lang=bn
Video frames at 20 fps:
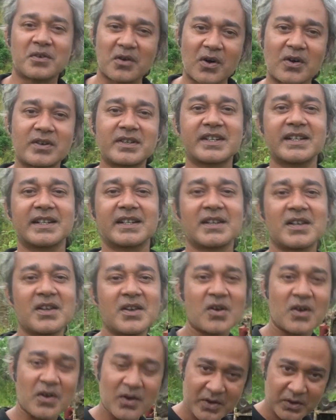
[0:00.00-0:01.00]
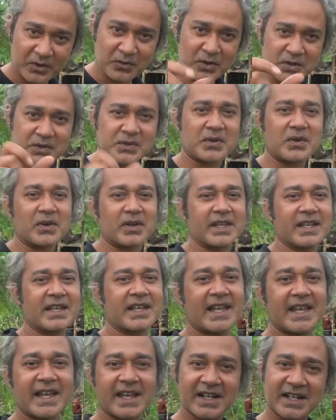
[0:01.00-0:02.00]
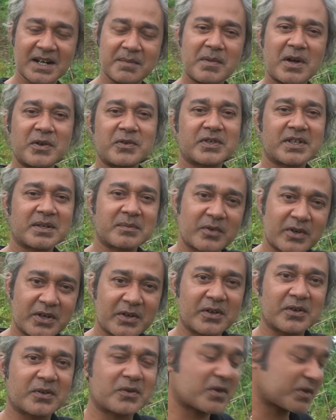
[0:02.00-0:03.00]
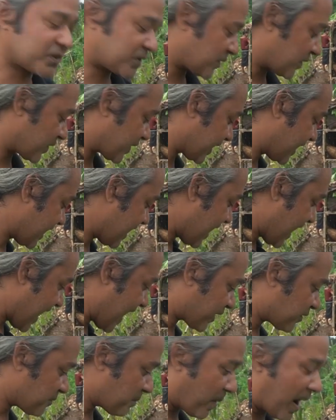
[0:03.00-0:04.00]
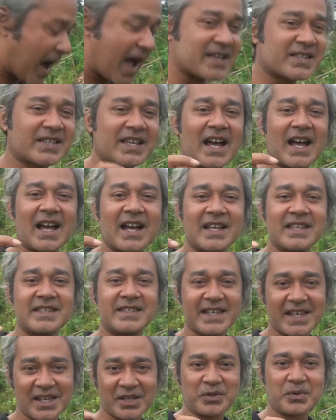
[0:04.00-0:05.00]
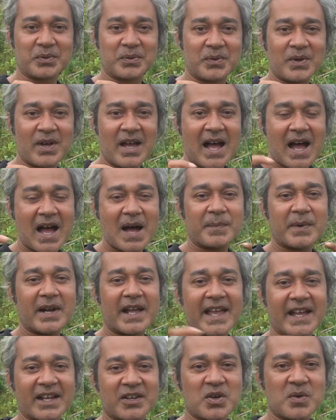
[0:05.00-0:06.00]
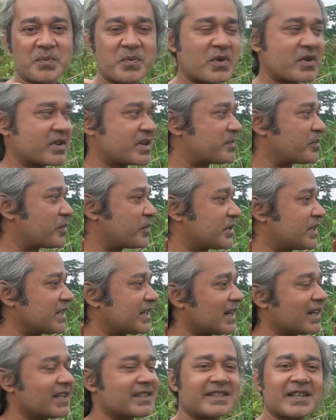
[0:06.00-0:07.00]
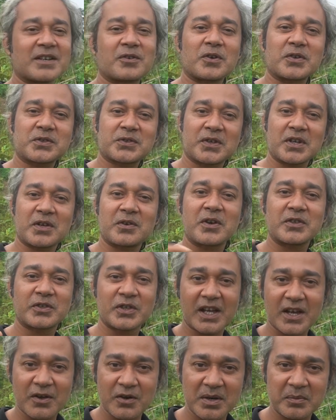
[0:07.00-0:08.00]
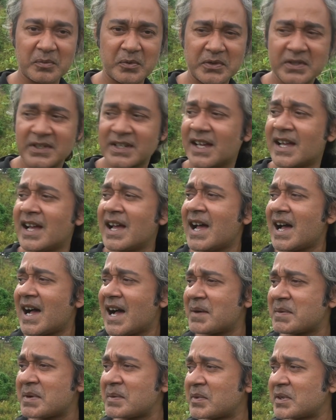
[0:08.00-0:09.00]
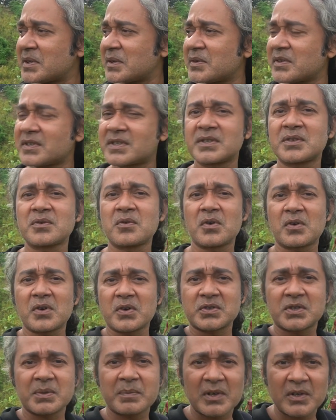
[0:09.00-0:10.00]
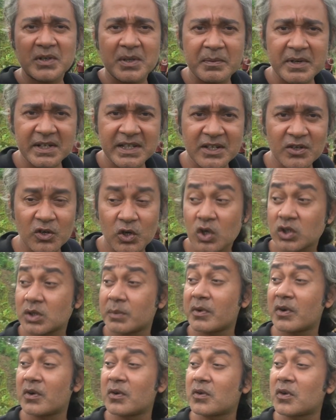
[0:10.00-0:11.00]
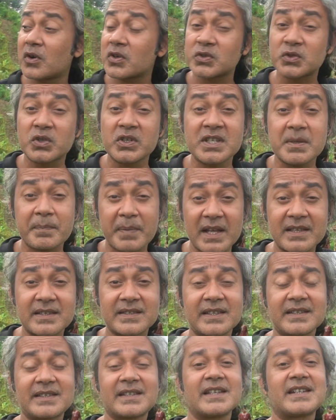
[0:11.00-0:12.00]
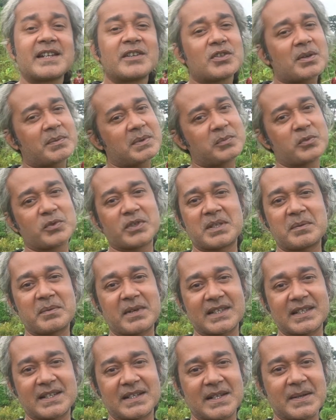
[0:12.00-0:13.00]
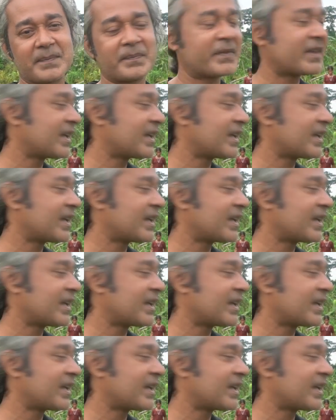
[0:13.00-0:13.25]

ঘরটির অনেক কষ্ট হয় এখানকার মানুষের মনে অনেক কষ্ট হয় এখন ভাষা যেহেতু আমরা একে অপরটা বুঝি না সে কষ্টটাও হয়তো এই কারণে বুঝি না আমরা মনে করেছি যে ও কষ্ট পেলে তো আমার কী হলো অথবা ও কষ্ট যে পাচ্ছে সেটাই তো আপনি বুঝাতে পারছেন না